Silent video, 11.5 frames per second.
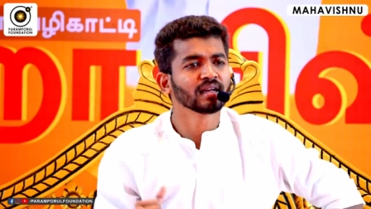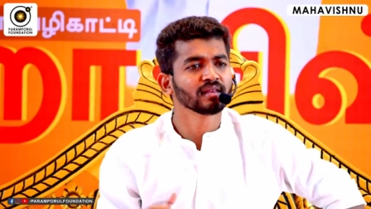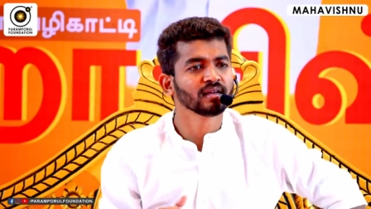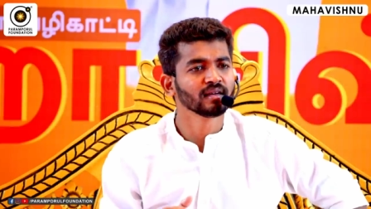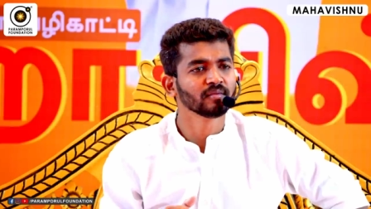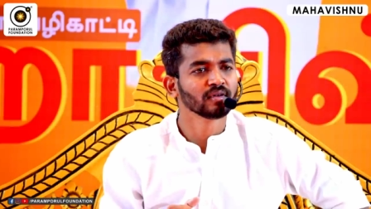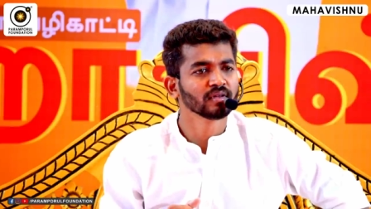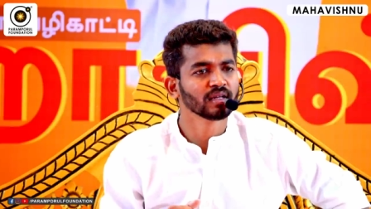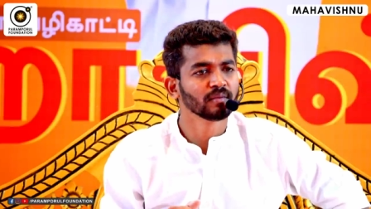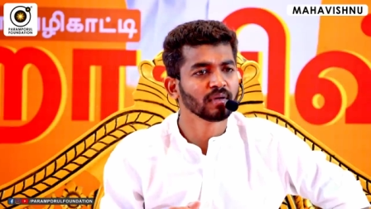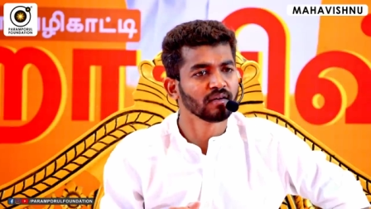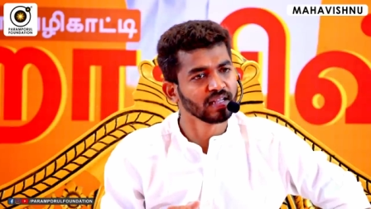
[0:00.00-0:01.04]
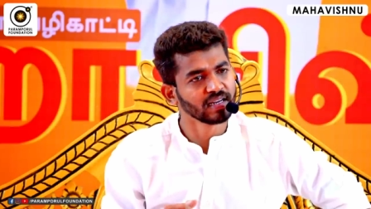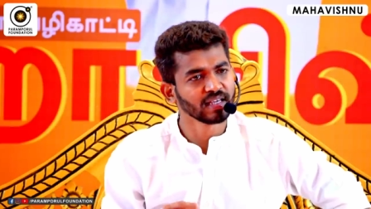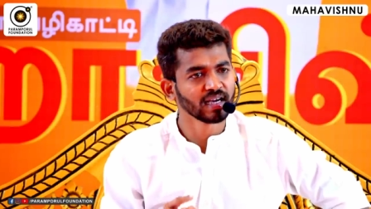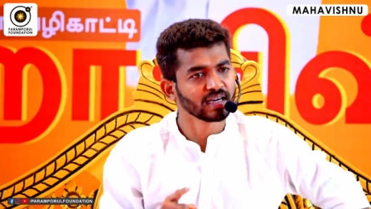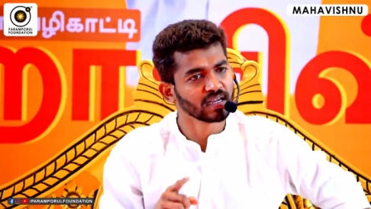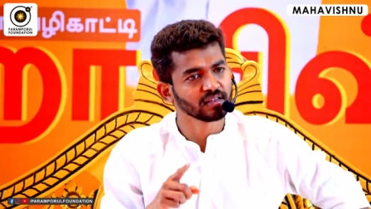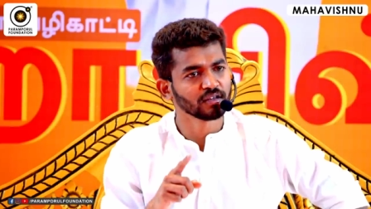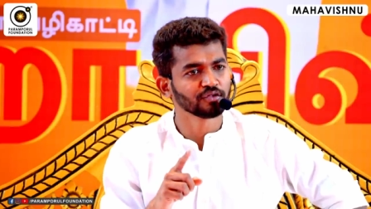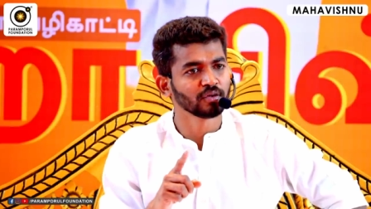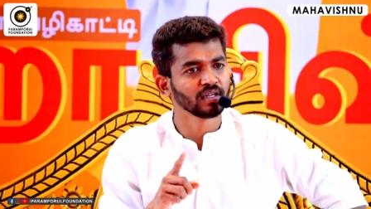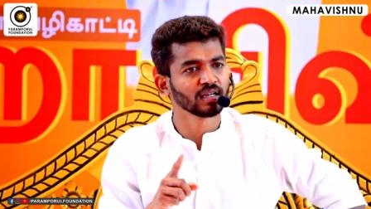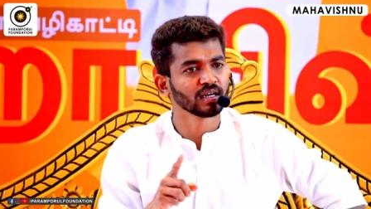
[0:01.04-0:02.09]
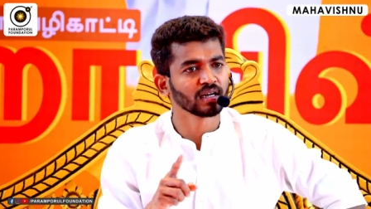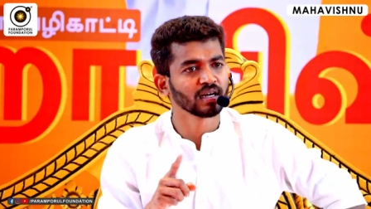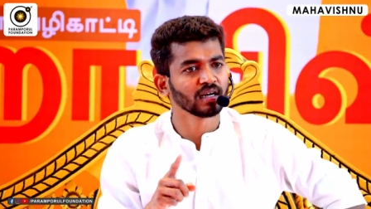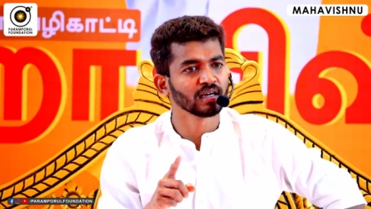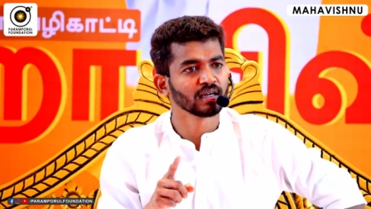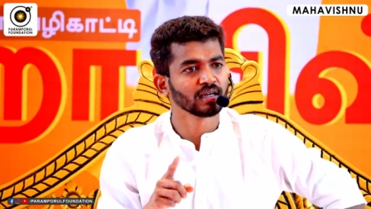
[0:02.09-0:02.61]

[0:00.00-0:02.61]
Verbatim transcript: கர்த்தருக்கு மட்டும்தான் என்னைக்கா கர்த்தர் சொல்லியிருக்கிறாரா